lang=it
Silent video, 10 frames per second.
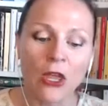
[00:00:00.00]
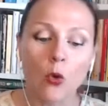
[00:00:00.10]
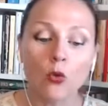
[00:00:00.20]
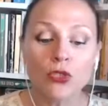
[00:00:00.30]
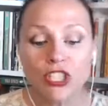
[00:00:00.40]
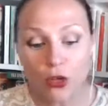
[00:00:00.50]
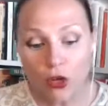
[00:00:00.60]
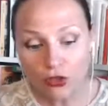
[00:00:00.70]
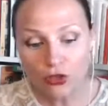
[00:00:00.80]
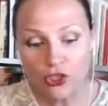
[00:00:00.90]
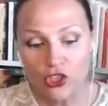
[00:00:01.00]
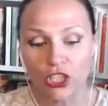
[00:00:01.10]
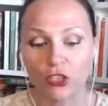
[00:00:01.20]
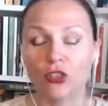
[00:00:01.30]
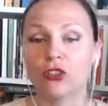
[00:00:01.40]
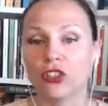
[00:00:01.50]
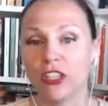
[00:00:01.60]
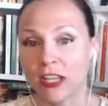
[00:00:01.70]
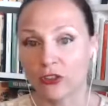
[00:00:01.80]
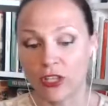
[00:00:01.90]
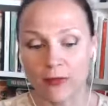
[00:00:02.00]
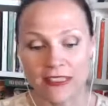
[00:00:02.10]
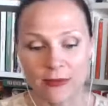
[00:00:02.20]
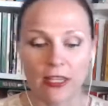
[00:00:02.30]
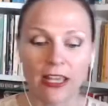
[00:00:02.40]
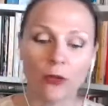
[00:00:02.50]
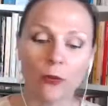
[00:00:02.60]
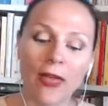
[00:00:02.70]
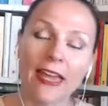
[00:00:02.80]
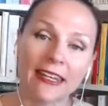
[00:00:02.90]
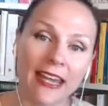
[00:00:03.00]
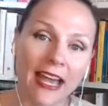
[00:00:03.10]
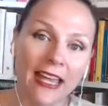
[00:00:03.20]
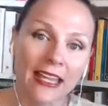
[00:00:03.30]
un secondo ciclo coordinato da Massimiliano Perna,